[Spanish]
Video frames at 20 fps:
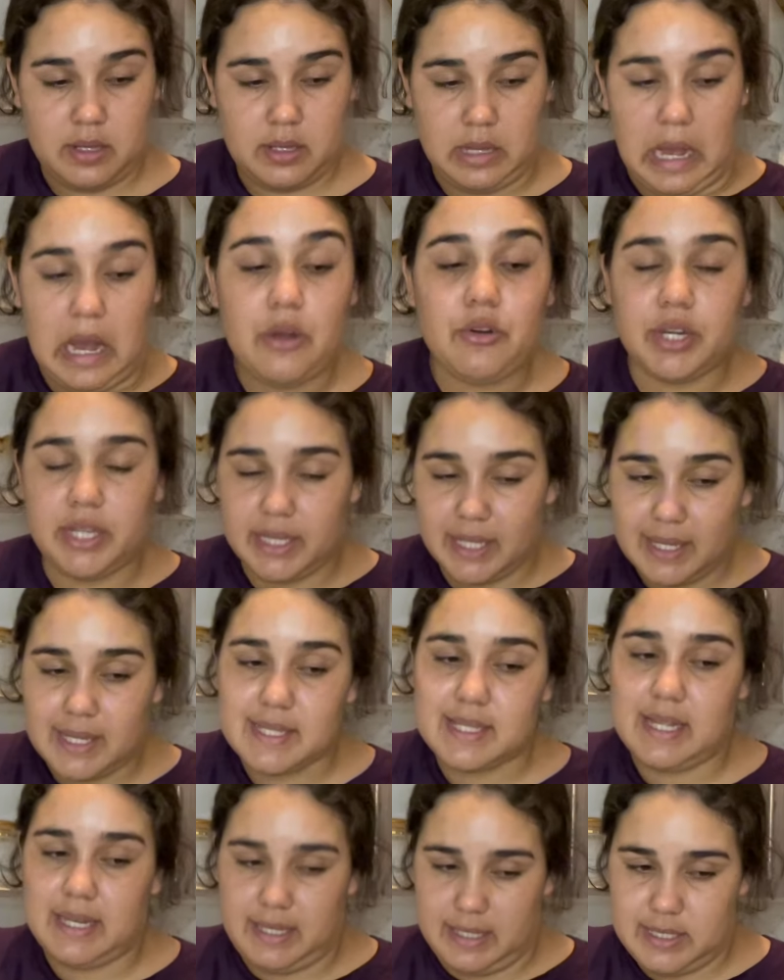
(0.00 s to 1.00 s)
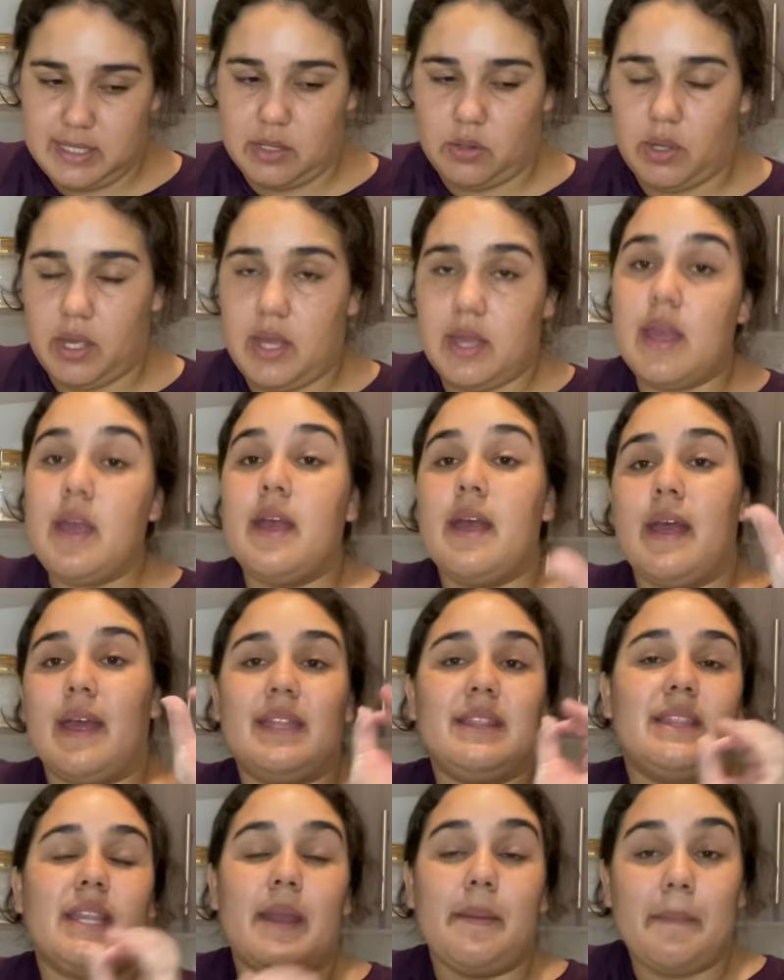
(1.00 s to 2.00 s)
ahorita que esté lista, ¿ok?
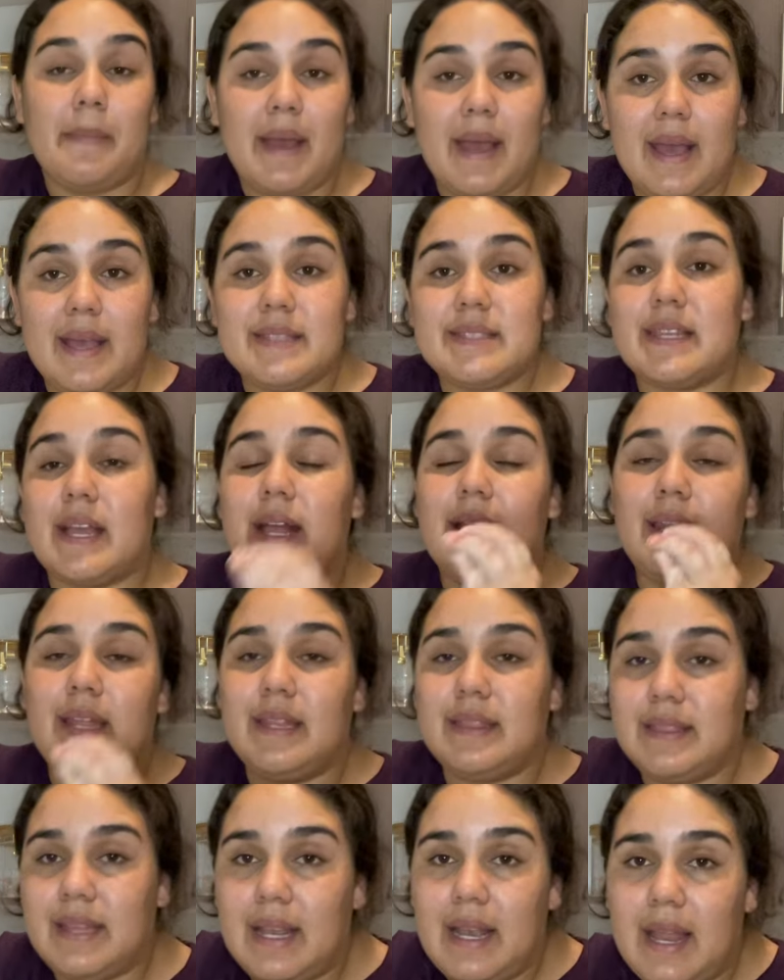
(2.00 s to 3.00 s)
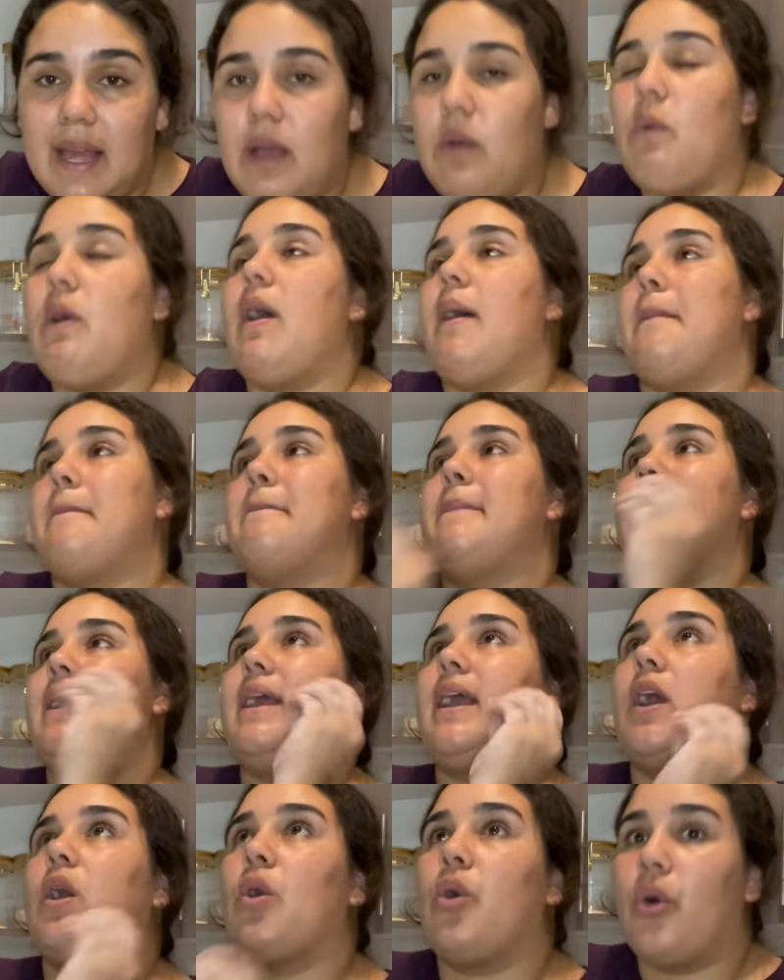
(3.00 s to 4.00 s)
Entre más caliente el agua,
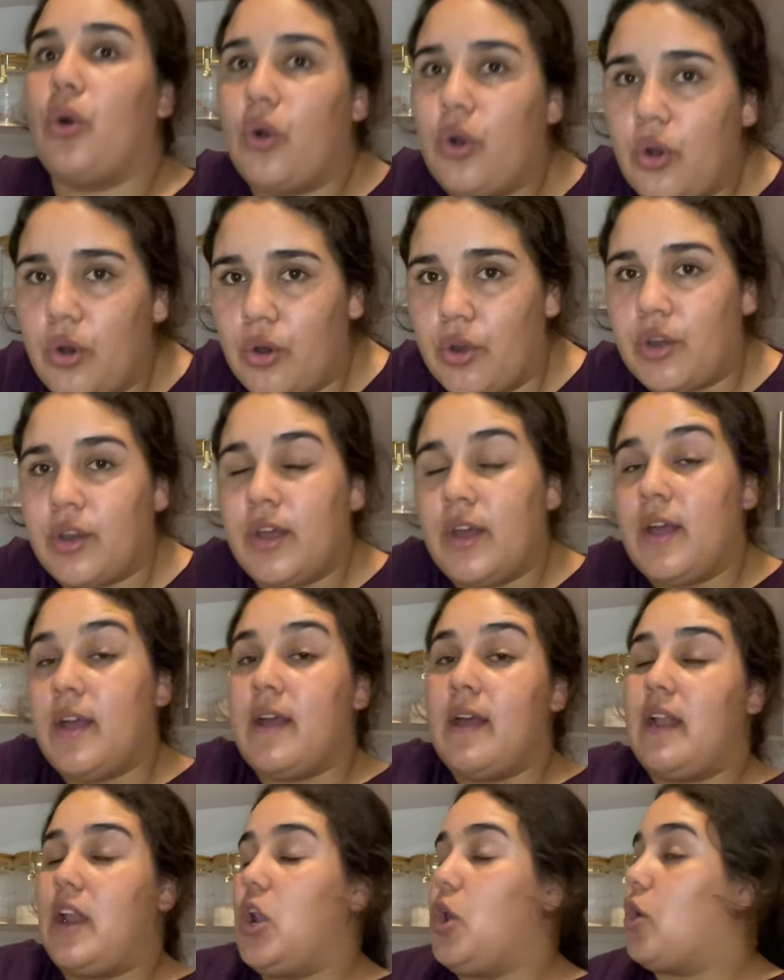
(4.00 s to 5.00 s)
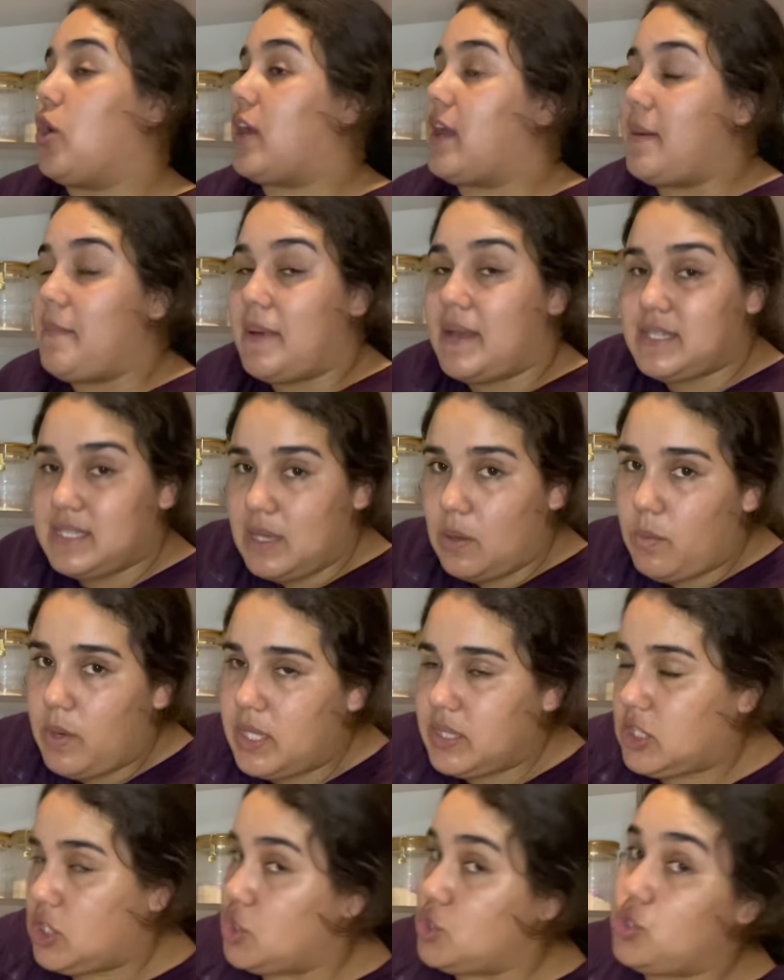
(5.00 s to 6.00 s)
mejor. Lo que más
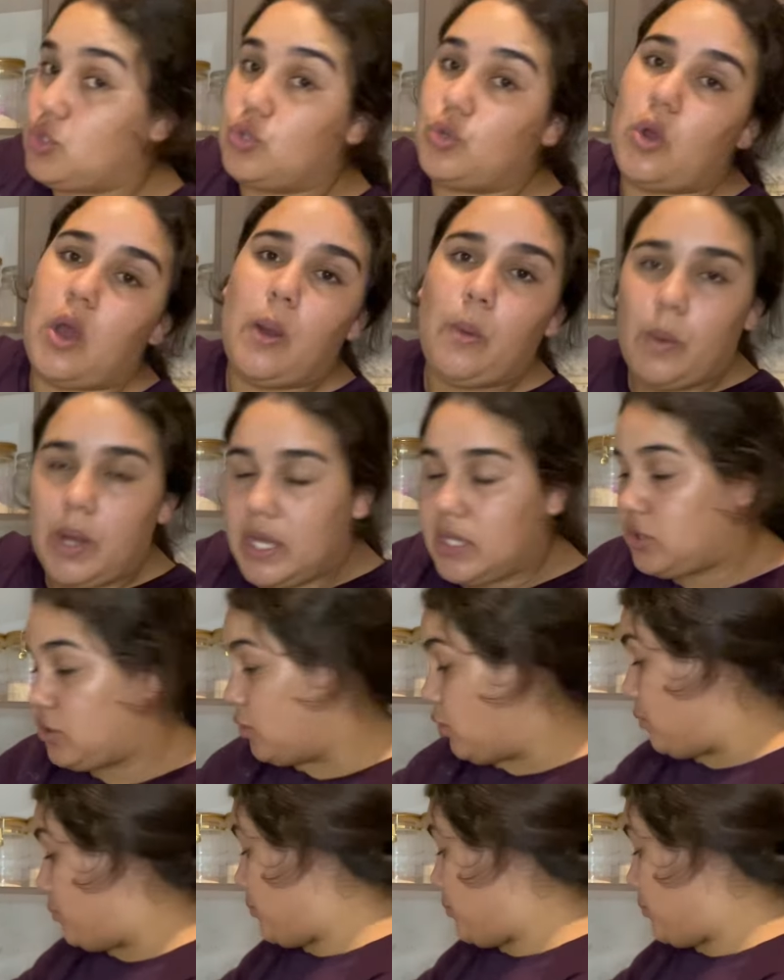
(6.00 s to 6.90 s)
aguanten. Yo no aguanto.